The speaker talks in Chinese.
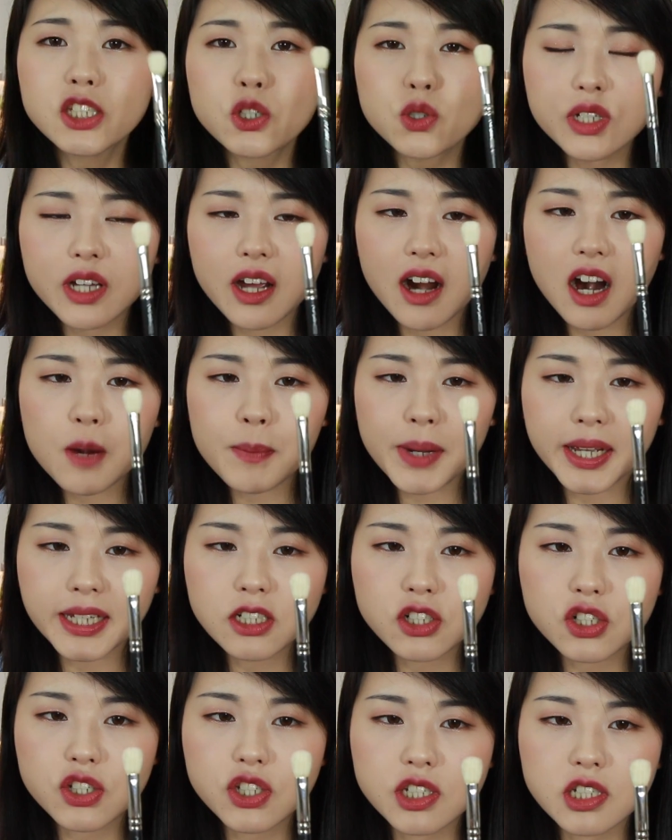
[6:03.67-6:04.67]
就这个二百
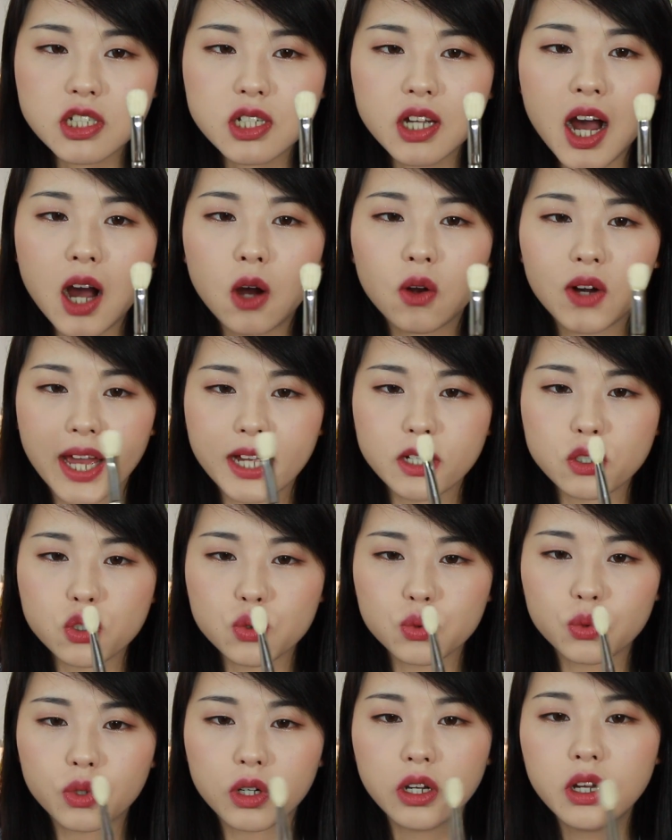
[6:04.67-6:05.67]
一十七号来
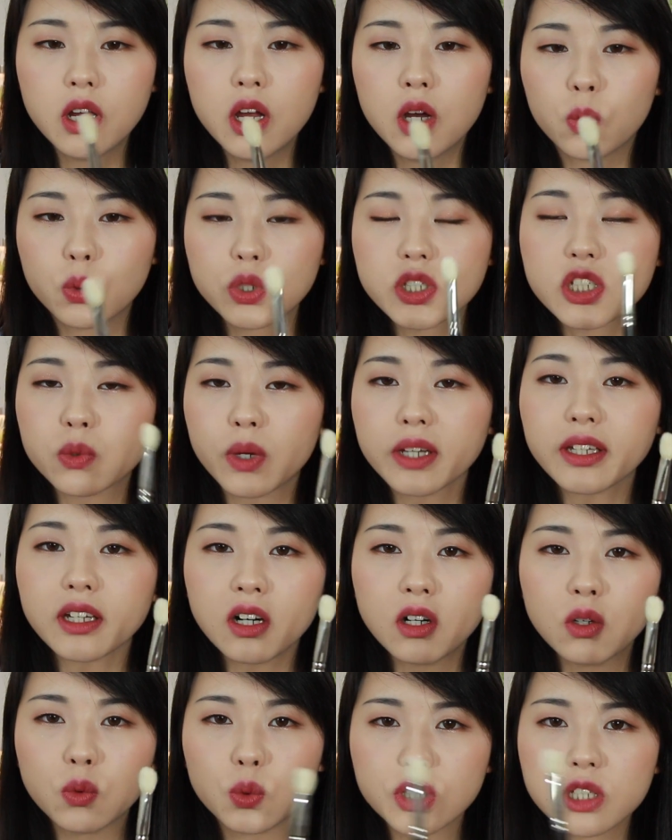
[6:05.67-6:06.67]
说，我洗完以
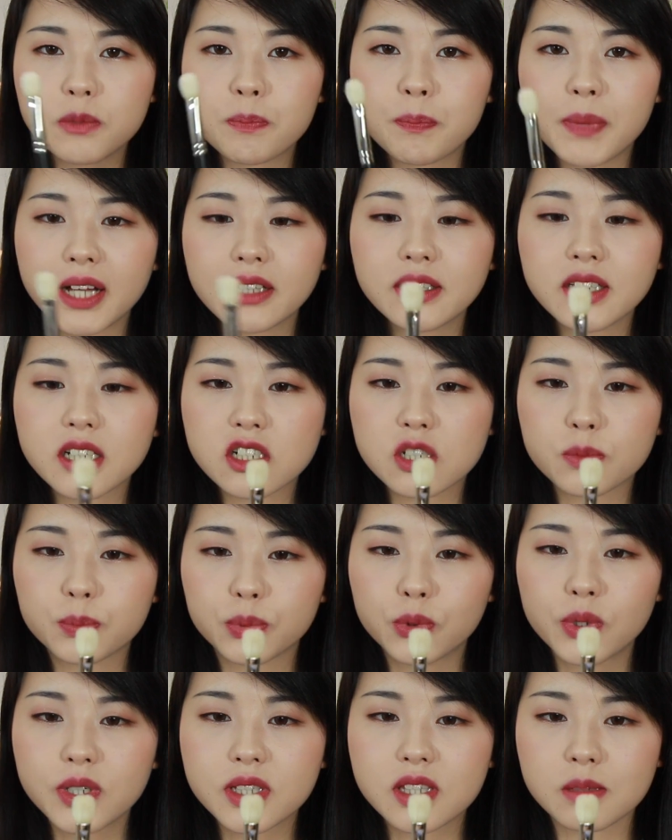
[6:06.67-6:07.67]
后，我一般也是
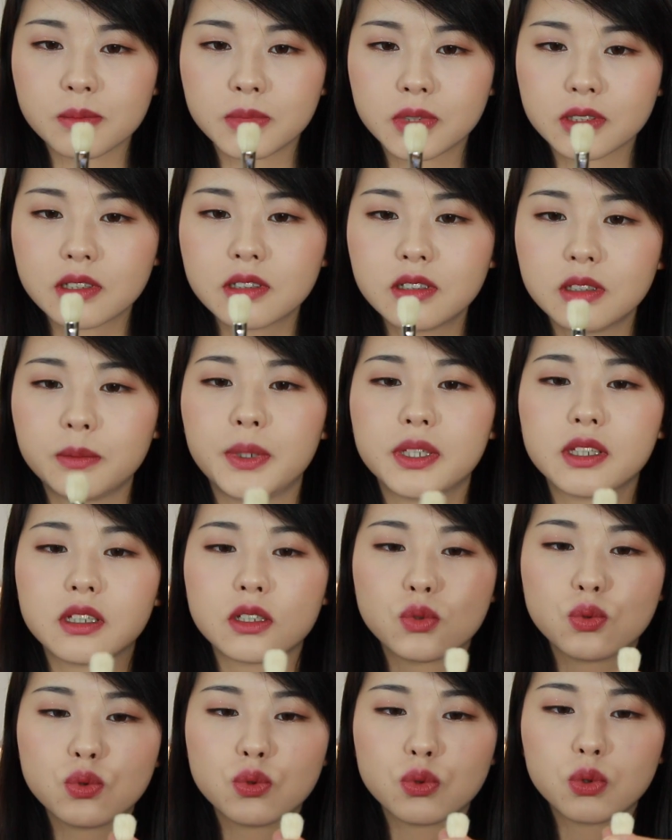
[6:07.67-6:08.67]
不会怎么特别
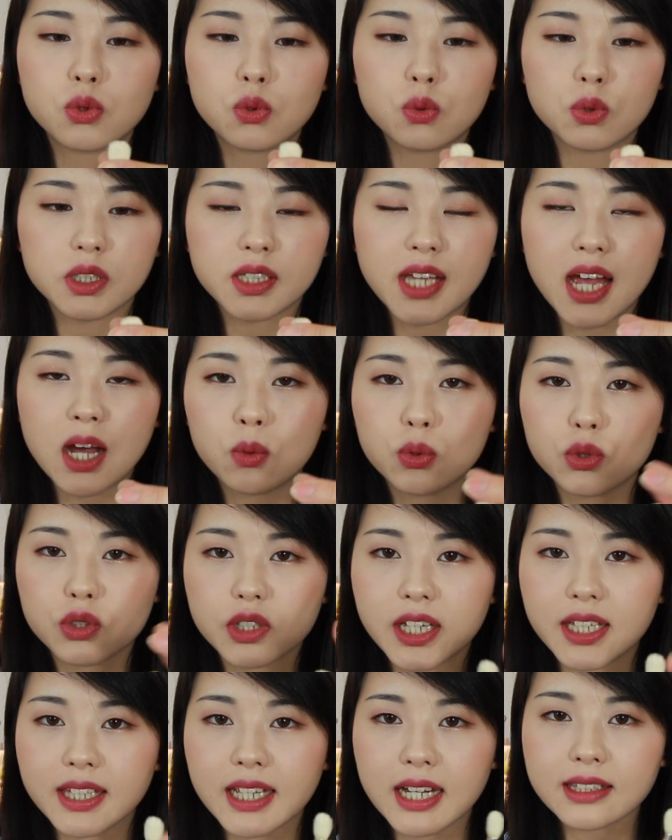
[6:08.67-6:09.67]
的去护理它，或
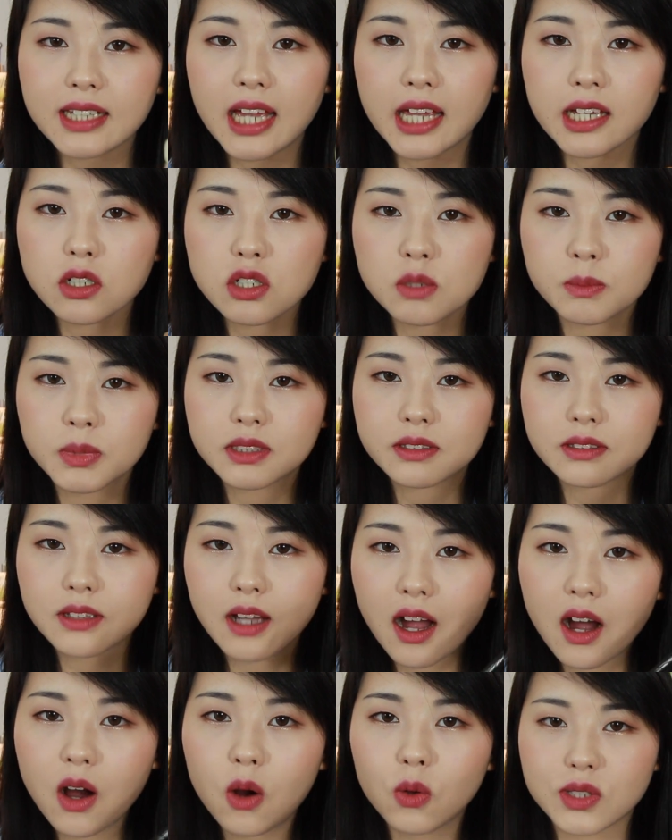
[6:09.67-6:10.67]
者给它戴一个什么
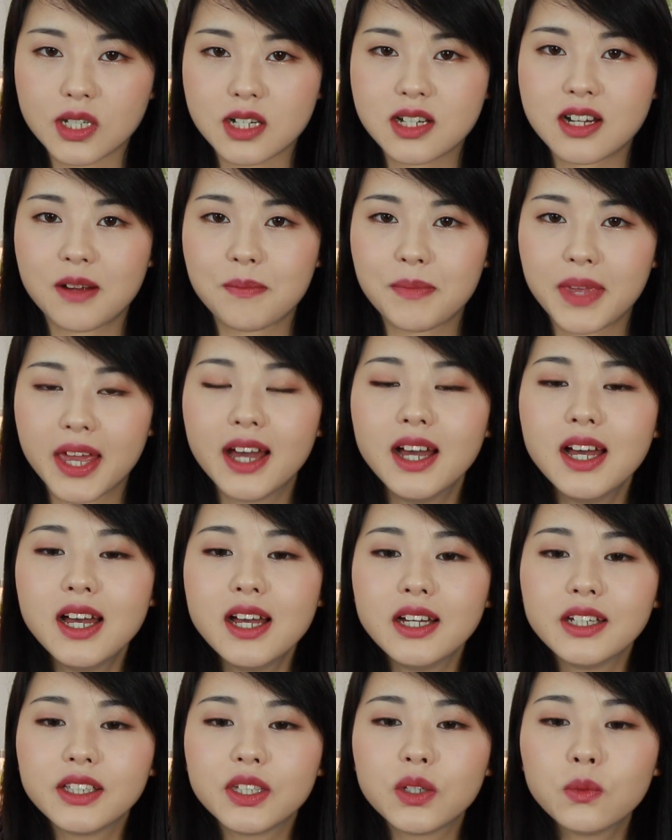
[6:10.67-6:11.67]
套在上面，
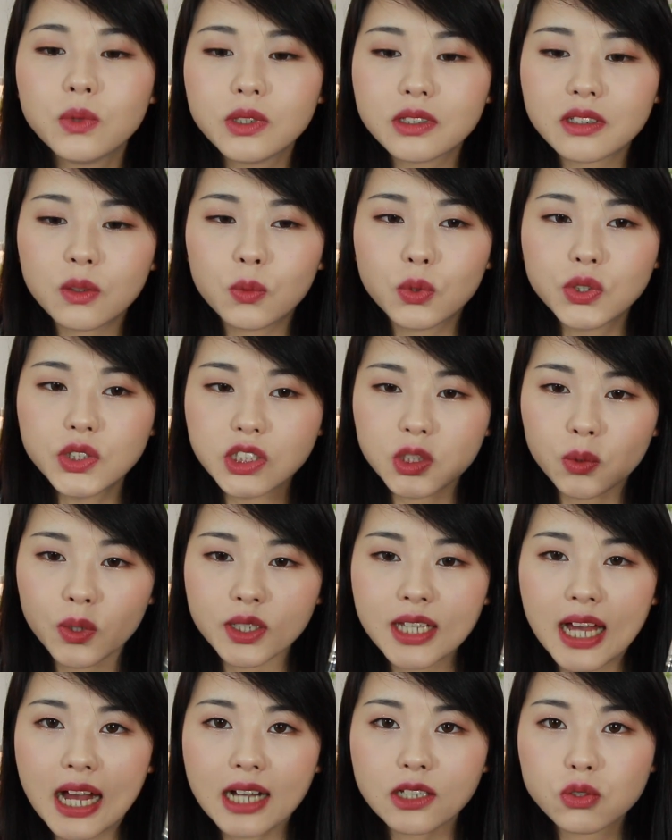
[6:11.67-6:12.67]
因为呢，我喜
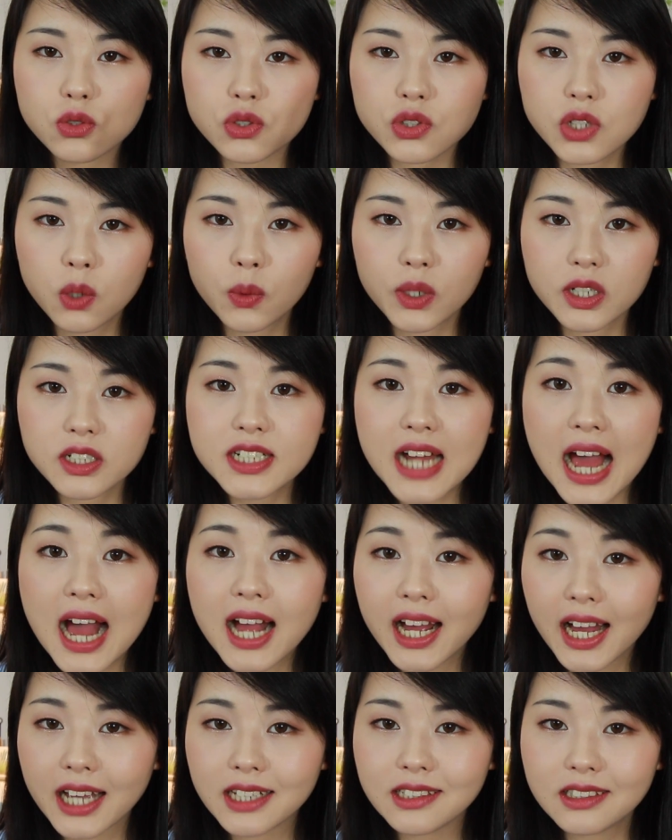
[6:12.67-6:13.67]
欢它就是稍微
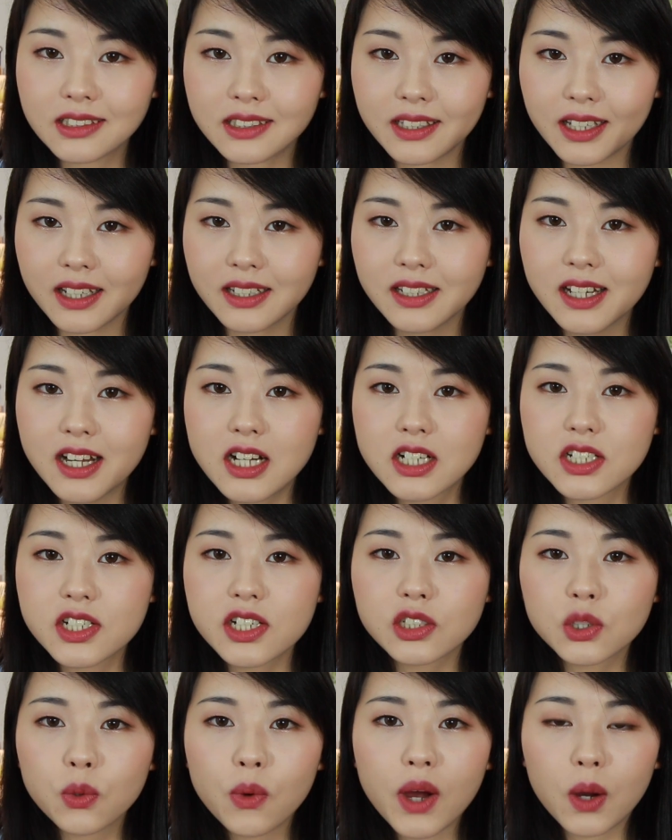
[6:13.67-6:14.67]
扎开一点，
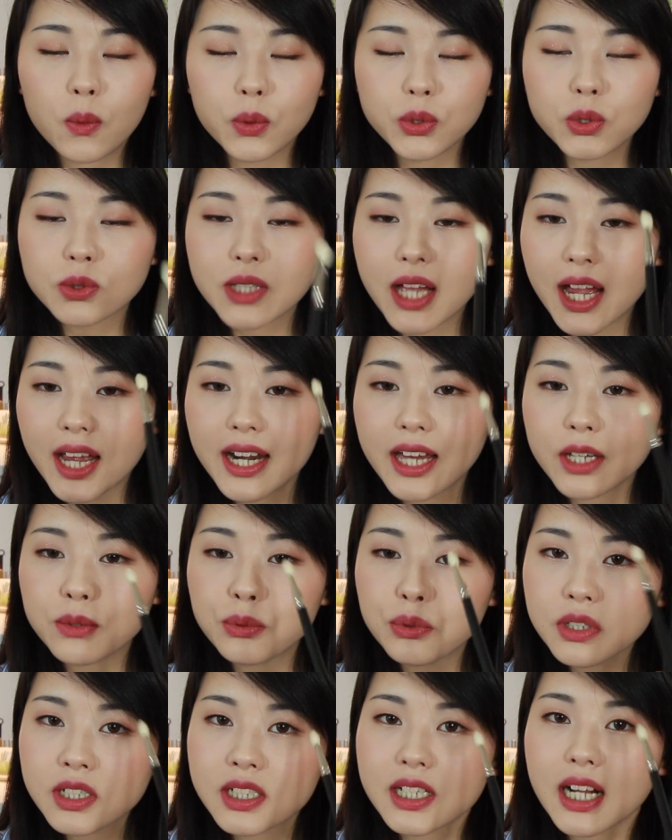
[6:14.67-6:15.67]
这样的话，我用它来
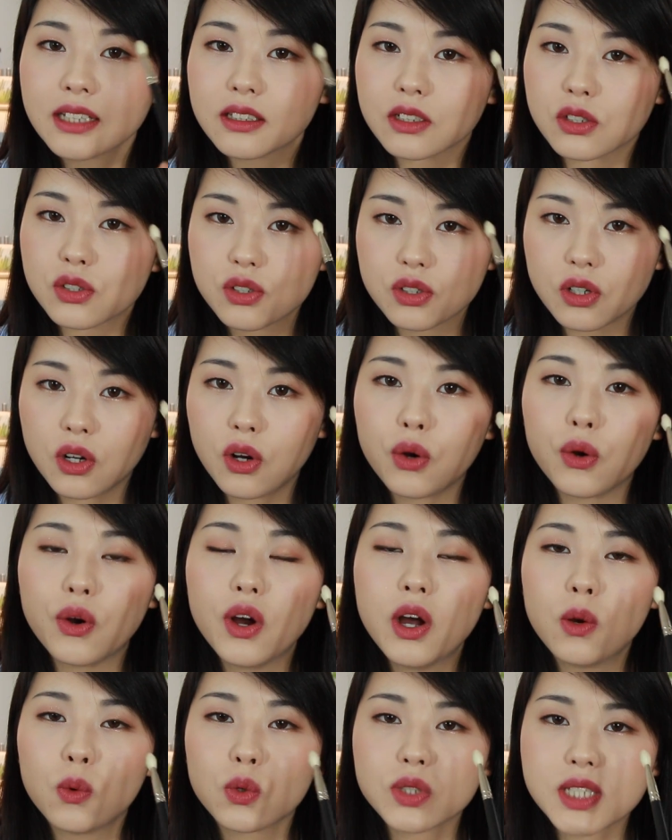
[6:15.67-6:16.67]
晕染的时候，
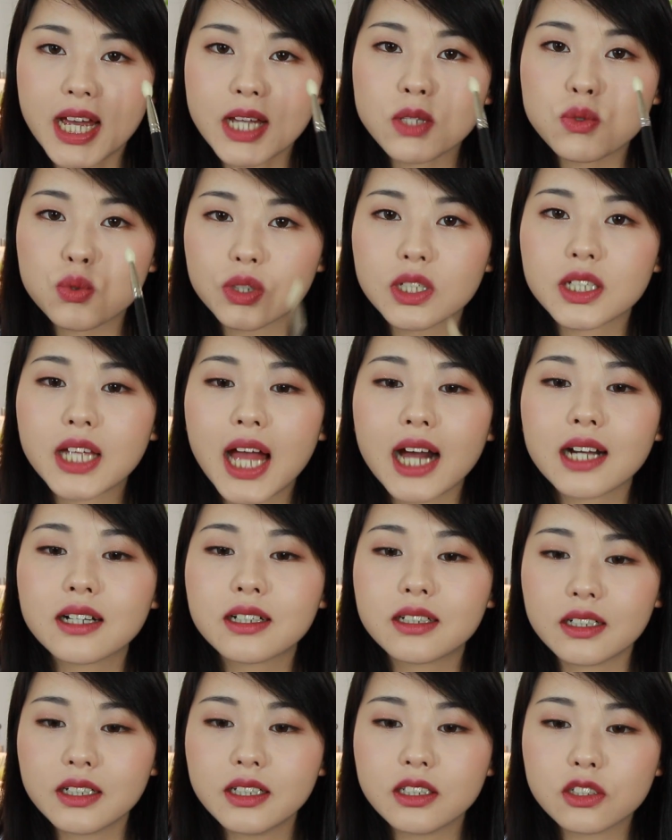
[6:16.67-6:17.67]
我才觉得它
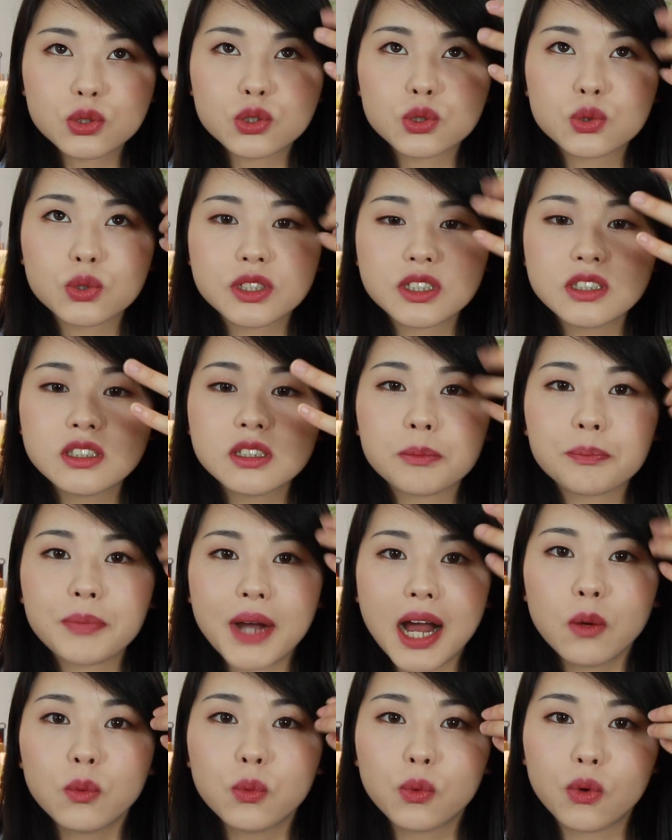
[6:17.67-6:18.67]
可以，就是说真的
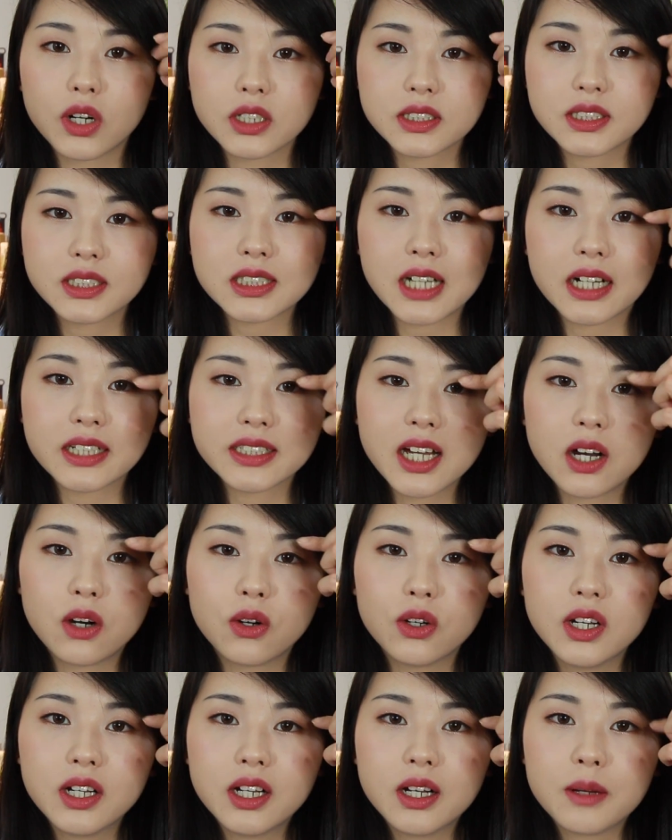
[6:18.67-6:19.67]
把我想
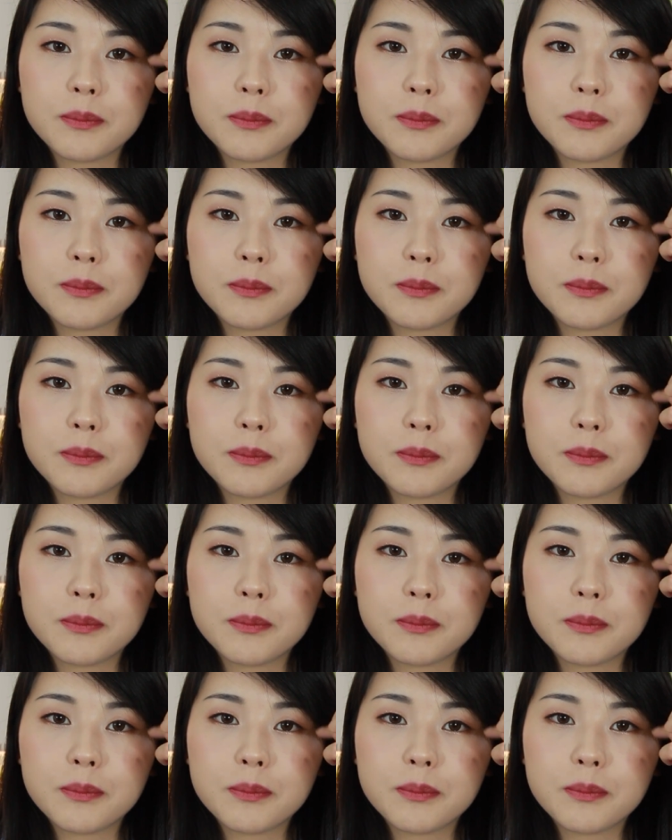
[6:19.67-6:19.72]
要。